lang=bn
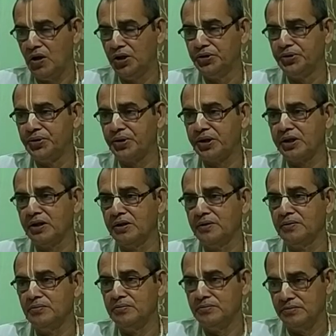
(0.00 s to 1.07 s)
অন্তরকে
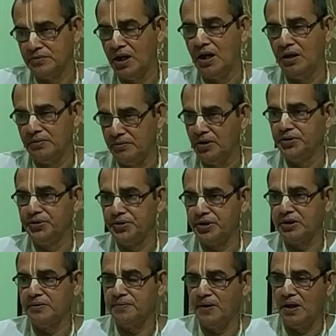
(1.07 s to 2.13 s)
হ্যাঁ
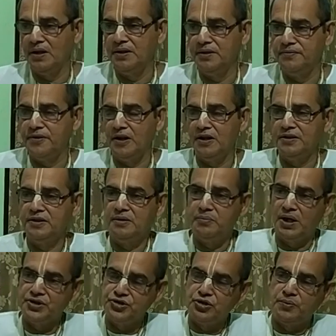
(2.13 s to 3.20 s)
অন্তরকে ফেলে দিয়ে ফেলে দিয়ে
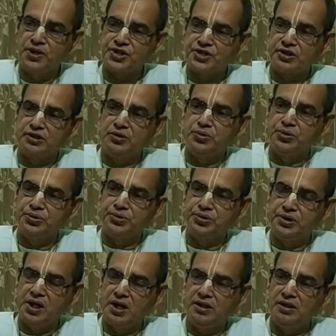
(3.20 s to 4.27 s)
বাহ্য বেশটাকে গুরুত্ব
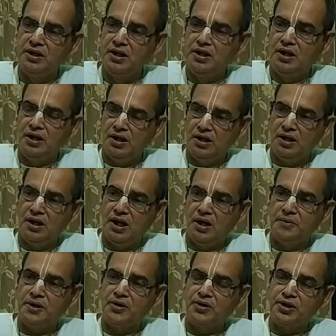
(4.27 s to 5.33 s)
দেয় হ্যাঁ,
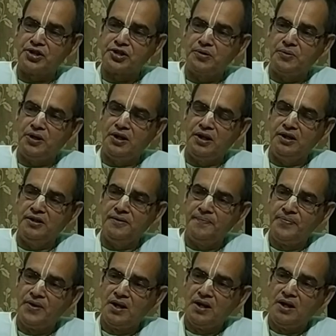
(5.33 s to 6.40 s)
আবার অনেক সময়
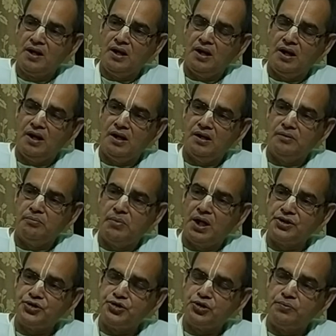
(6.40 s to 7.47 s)

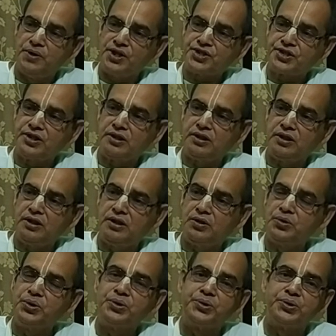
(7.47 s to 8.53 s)
বাহ্য ব্যাসটাকে
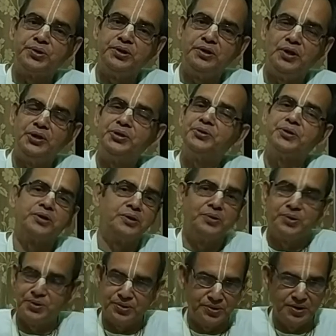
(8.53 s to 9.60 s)
গুরুত্ব দিয়ে অন্তরকে
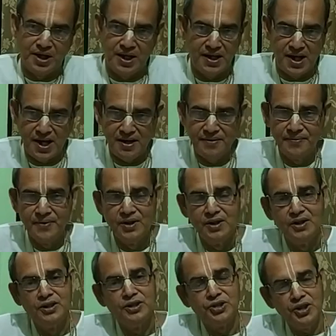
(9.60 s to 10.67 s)
গুরুত্ব দেয় না
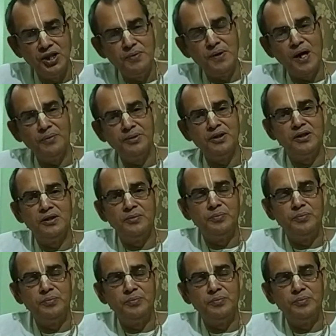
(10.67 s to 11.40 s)
তো এইভাবে